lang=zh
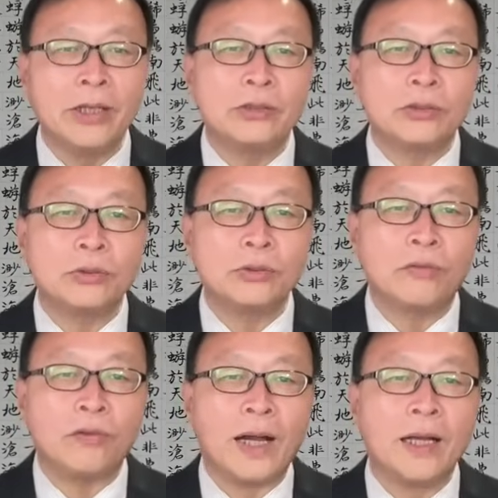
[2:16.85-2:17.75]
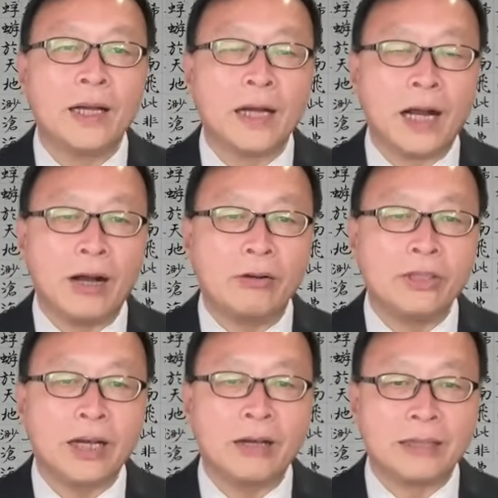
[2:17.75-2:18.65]
出访高
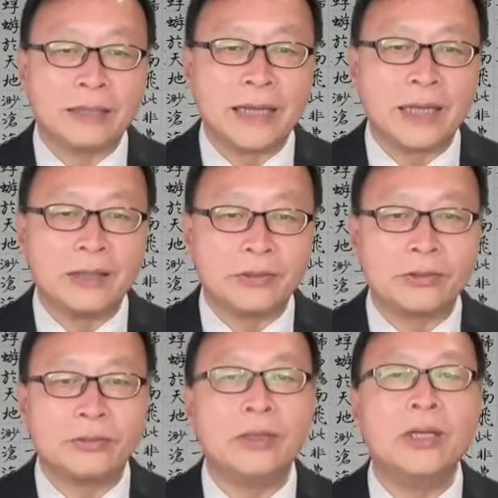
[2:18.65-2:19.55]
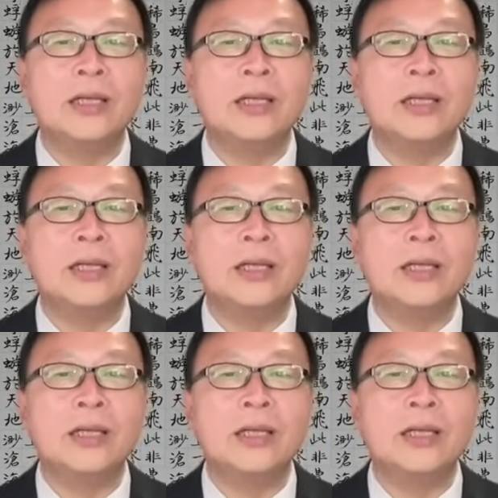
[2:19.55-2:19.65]
调的赞颂，